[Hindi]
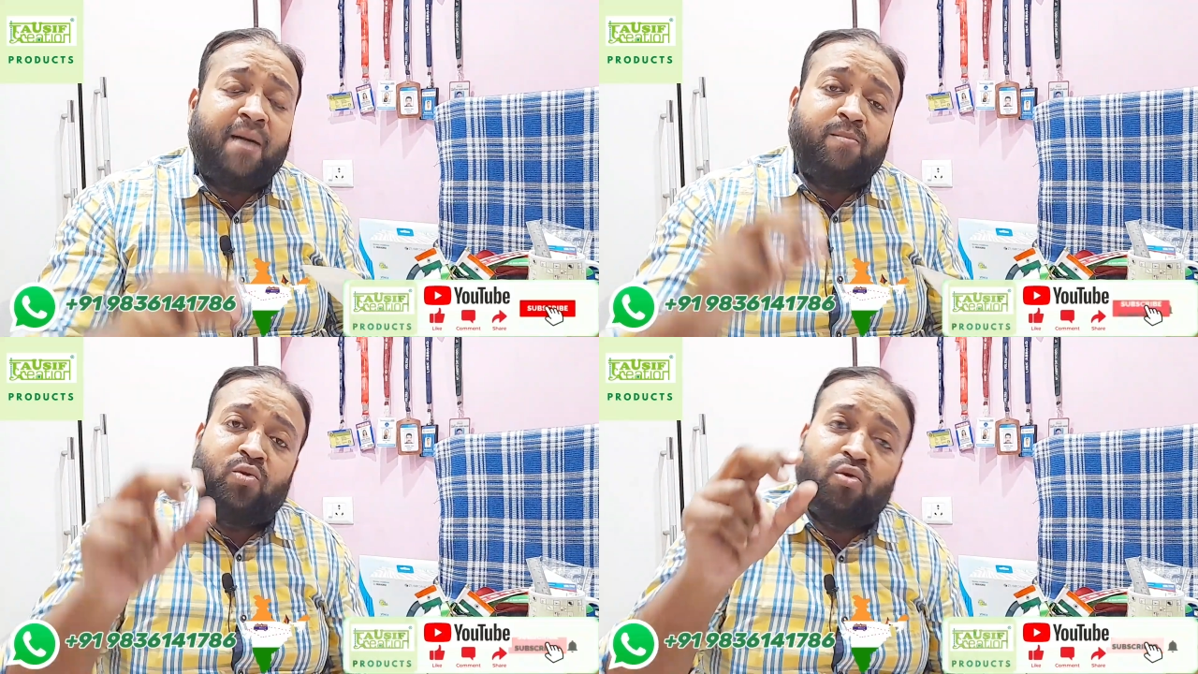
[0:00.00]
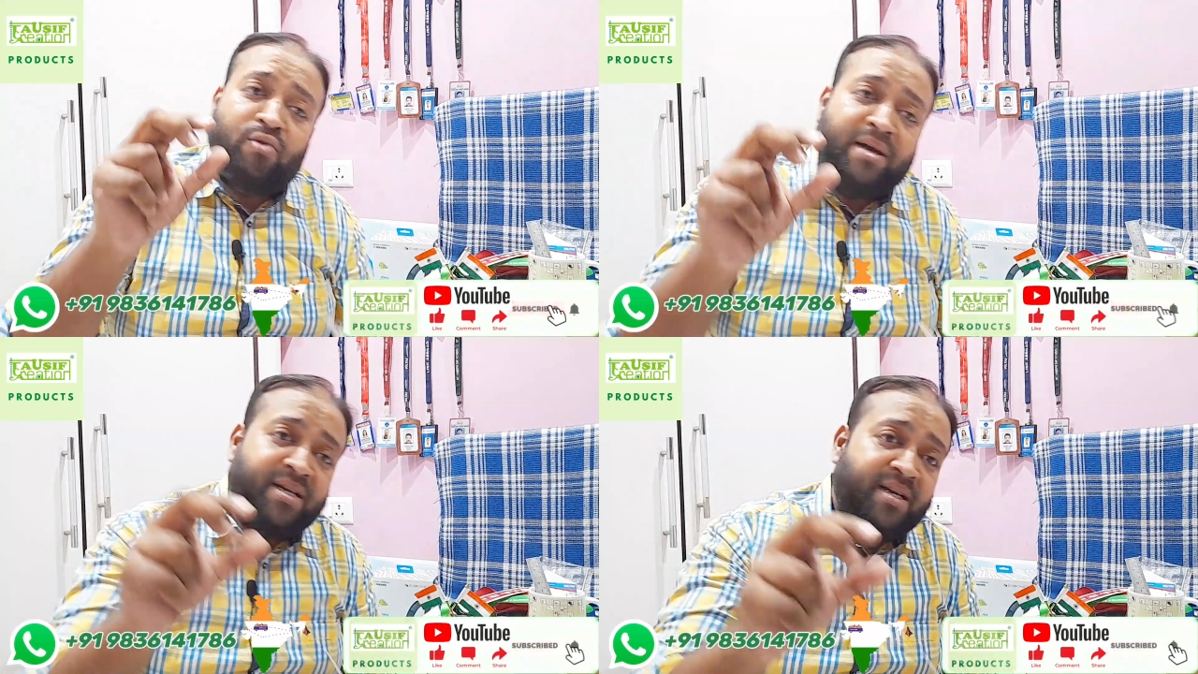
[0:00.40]
हम लो
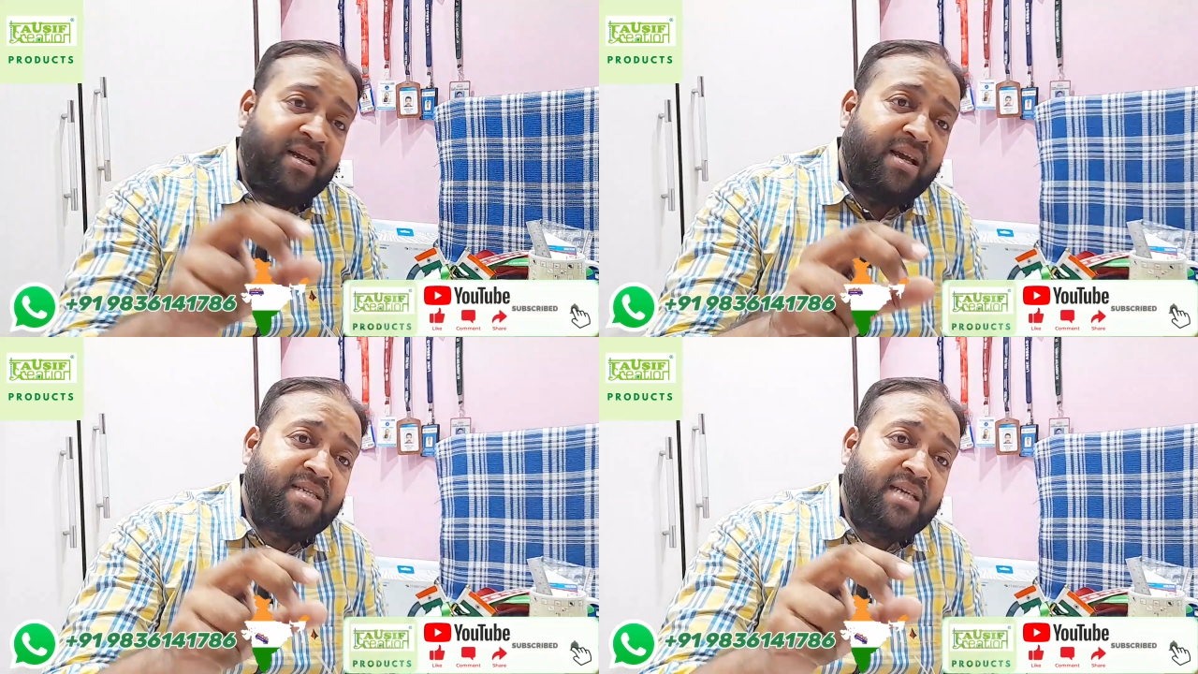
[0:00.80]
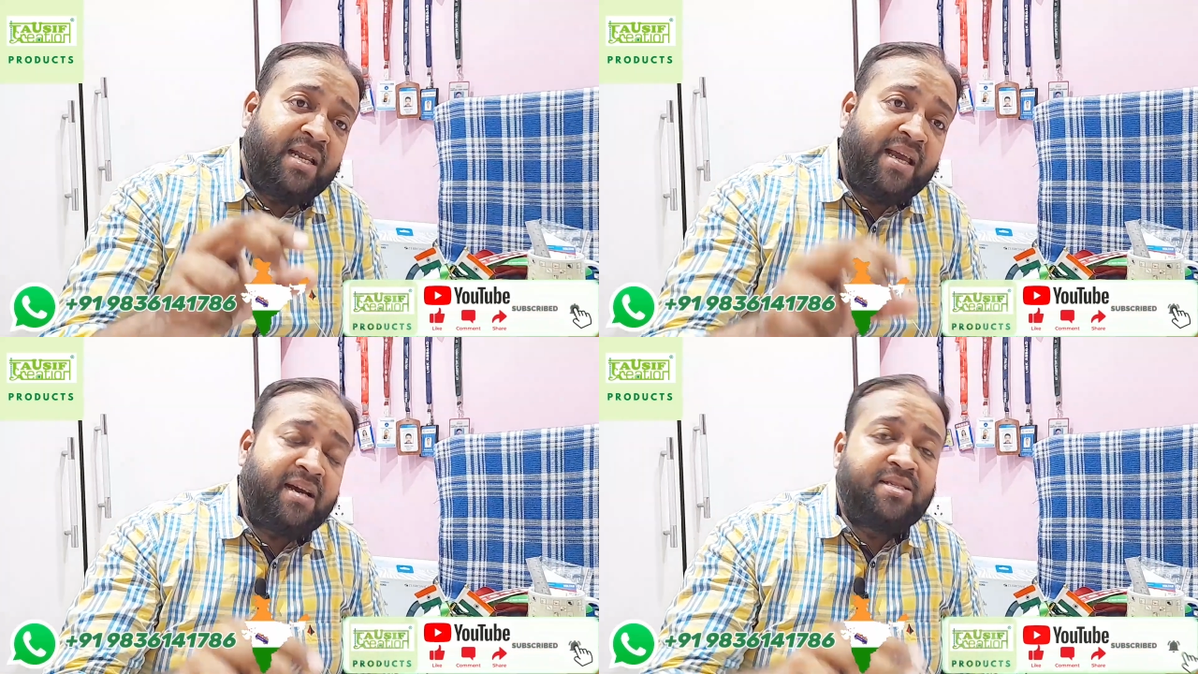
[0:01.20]
क्वांटिटी से
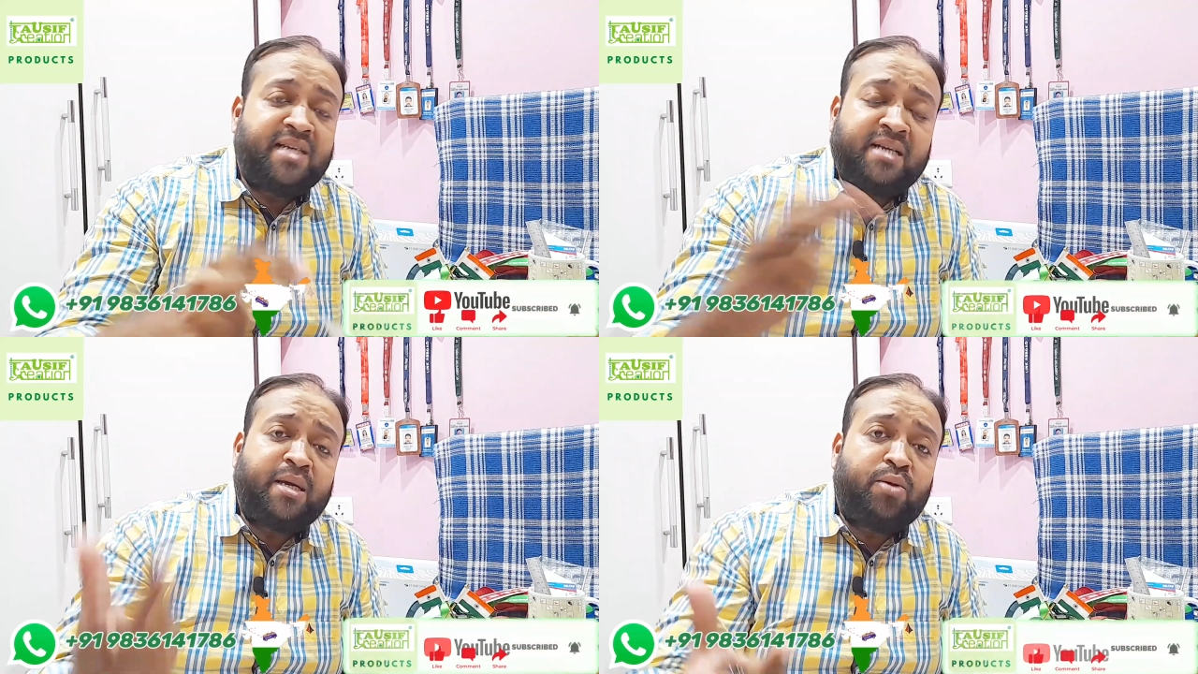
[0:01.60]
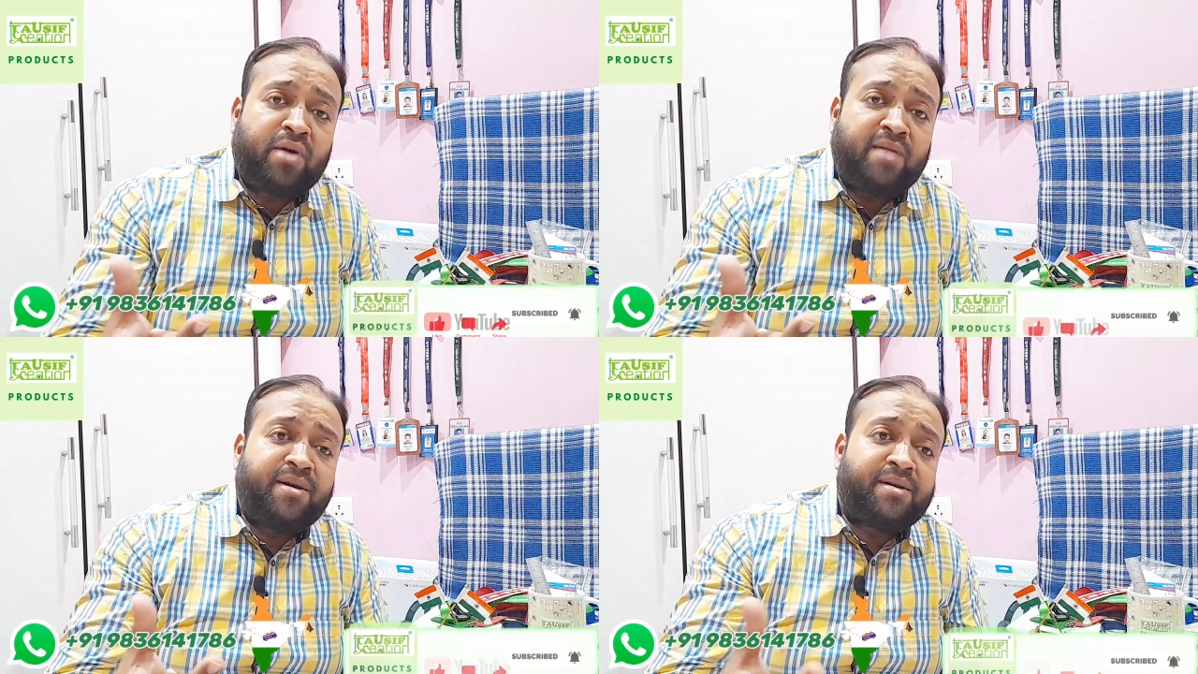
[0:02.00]
लेकर जैसा
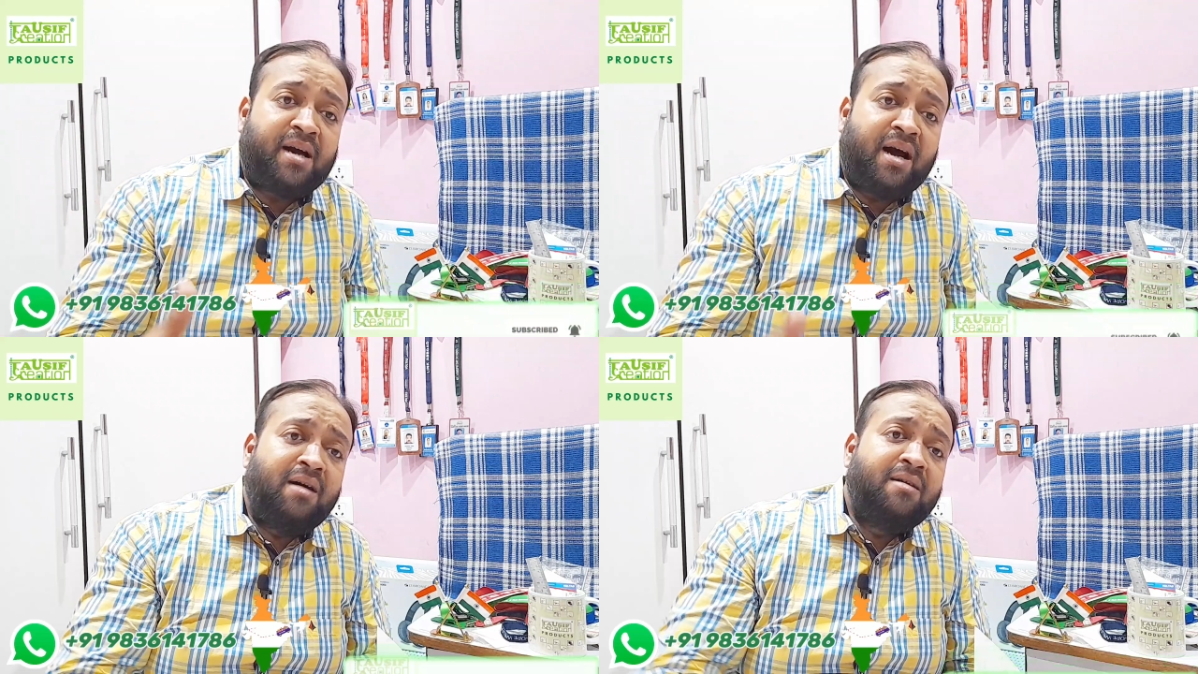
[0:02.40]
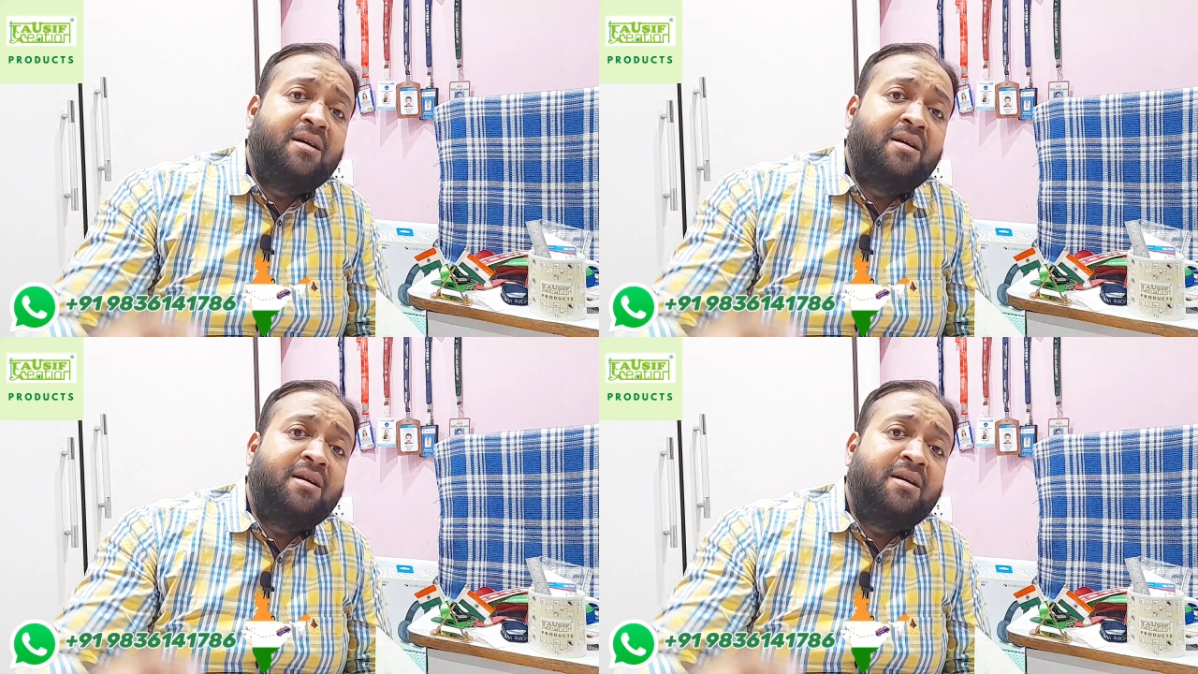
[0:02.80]
रिक्वायरमेंट रहा